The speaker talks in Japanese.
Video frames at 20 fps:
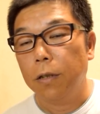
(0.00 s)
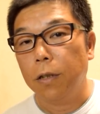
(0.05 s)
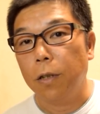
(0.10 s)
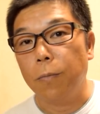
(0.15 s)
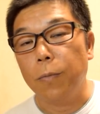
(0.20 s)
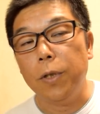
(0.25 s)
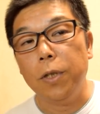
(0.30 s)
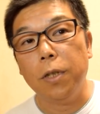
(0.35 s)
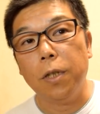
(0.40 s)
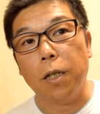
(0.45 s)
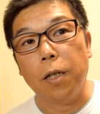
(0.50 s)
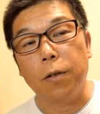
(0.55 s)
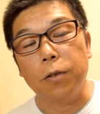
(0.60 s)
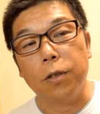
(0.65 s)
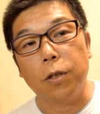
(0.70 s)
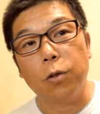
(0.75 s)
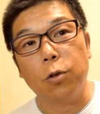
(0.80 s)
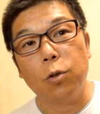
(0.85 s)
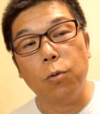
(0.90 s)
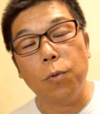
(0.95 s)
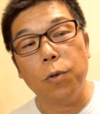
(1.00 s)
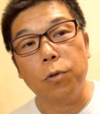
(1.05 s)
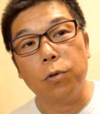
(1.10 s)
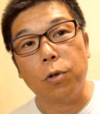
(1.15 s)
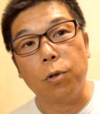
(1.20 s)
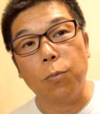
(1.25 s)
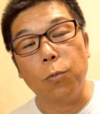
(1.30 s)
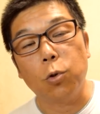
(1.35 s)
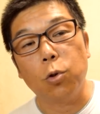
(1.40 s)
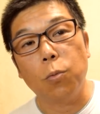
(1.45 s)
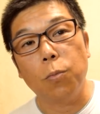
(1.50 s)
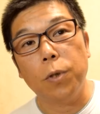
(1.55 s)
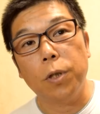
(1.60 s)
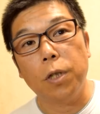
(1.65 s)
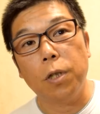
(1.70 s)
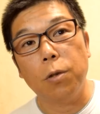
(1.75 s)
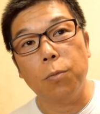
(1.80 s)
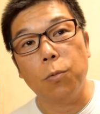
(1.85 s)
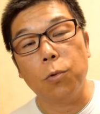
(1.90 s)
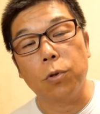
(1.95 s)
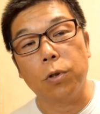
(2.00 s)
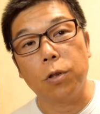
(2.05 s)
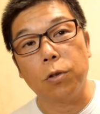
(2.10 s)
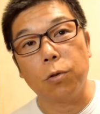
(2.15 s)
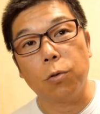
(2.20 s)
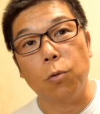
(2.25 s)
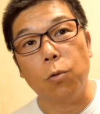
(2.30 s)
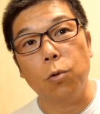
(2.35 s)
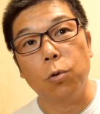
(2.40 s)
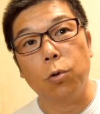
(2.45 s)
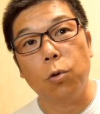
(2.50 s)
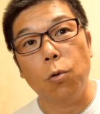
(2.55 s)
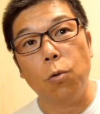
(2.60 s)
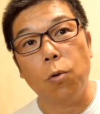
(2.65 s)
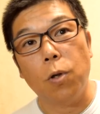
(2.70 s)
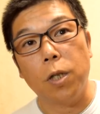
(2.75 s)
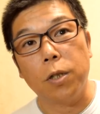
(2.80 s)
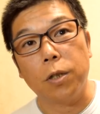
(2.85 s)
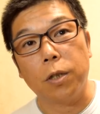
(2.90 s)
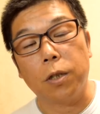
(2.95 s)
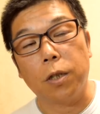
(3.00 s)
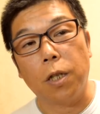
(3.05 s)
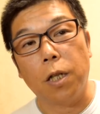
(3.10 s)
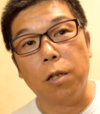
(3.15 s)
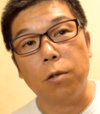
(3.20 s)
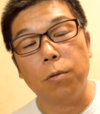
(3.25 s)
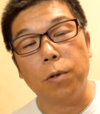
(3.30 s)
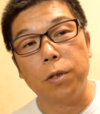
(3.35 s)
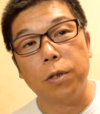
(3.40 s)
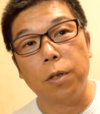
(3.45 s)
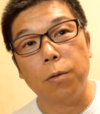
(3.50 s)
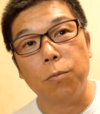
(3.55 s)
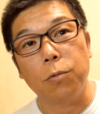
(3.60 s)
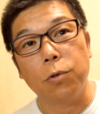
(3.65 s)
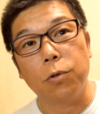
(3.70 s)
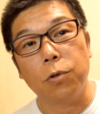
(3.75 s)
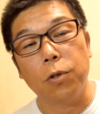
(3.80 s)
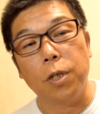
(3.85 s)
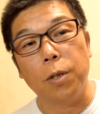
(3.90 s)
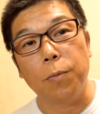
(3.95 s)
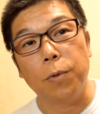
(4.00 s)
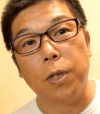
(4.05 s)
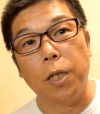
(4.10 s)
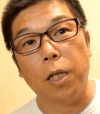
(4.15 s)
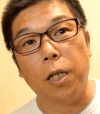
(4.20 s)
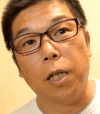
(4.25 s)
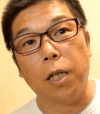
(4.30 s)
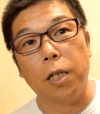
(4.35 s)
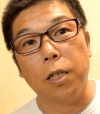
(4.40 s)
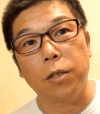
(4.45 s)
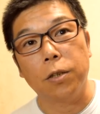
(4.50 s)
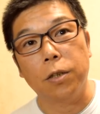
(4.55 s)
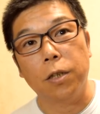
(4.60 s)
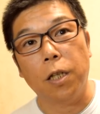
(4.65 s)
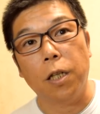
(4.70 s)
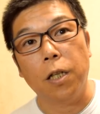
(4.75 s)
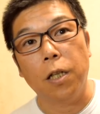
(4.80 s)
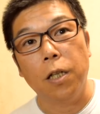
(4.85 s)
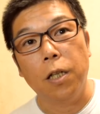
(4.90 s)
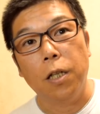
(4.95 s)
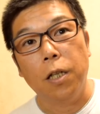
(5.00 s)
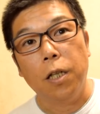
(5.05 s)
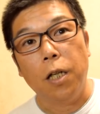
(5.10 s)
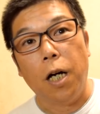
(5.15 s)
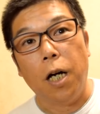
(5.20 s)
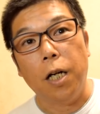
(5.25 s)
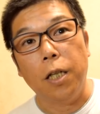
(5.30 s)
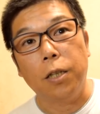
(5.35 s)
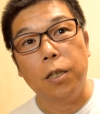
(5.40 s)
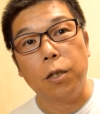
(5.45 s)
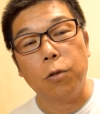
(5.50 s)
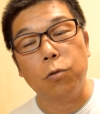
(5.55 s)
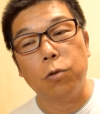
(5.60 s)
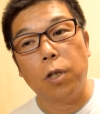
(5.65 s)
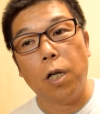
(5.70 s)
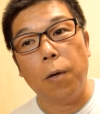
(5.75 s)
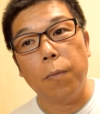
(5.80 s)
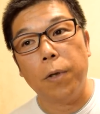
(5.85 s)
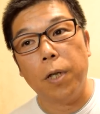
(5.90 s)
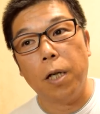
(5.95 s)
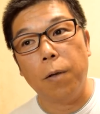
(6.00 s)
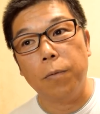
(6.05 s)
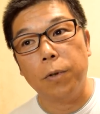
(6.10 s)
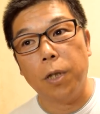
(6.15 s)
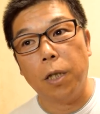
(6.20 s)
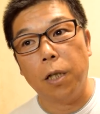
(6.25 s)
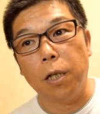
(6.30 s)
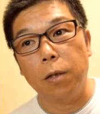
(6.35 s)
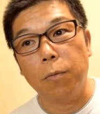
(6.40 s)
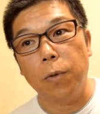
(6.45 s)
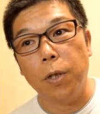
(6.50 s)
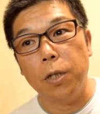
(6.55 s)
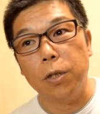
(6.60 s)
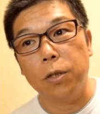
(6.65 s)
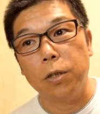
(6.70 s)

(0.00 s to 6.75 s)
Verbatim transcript: で、みんなが Z マウントに求めてるもんって、そのオートフォーカスだったり、α7-3 みたいな感じで、ハイテクカメラみたいなイメー